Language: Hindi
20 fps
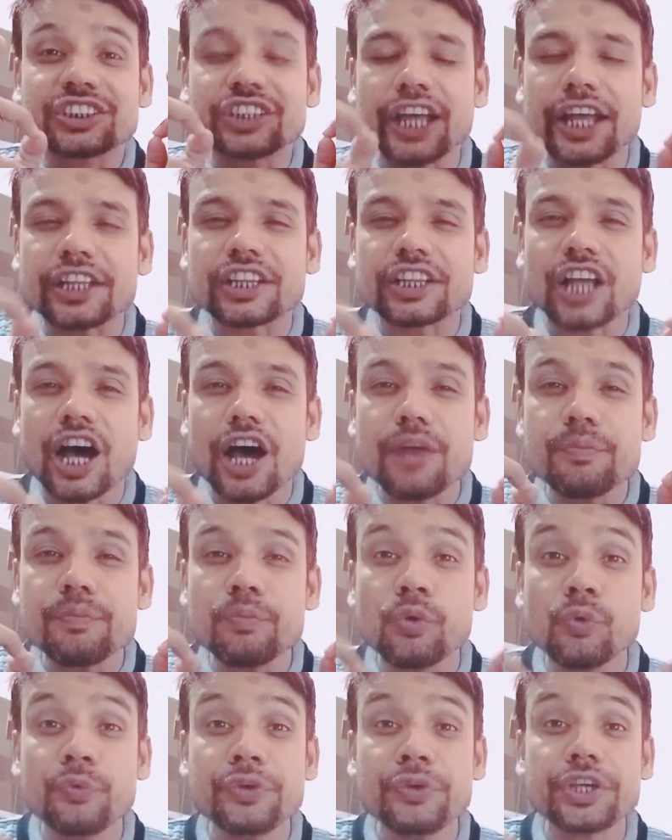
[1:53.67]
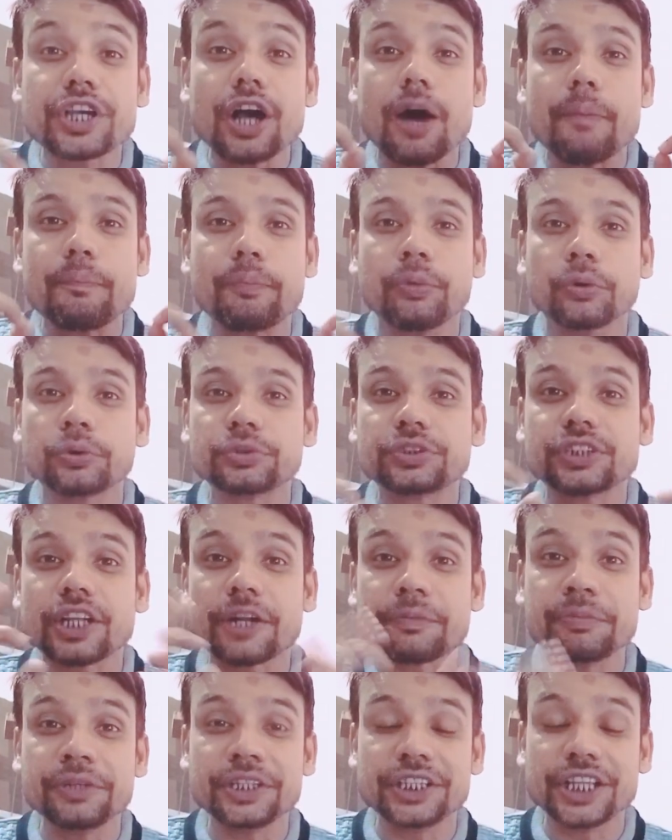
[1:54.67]
शैतान मूवी का
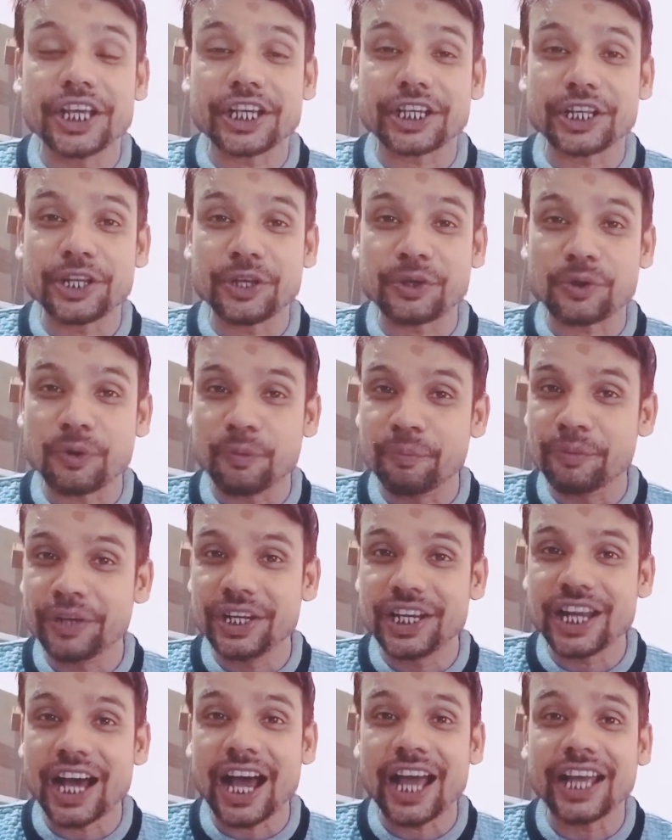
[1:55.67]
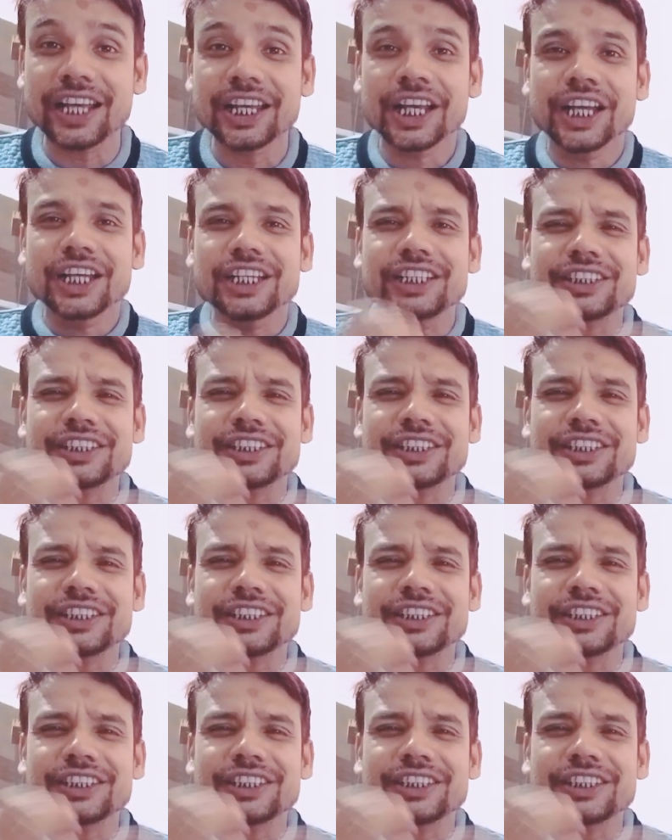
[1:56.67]
पोस्टर भी देखने को मिल रहा है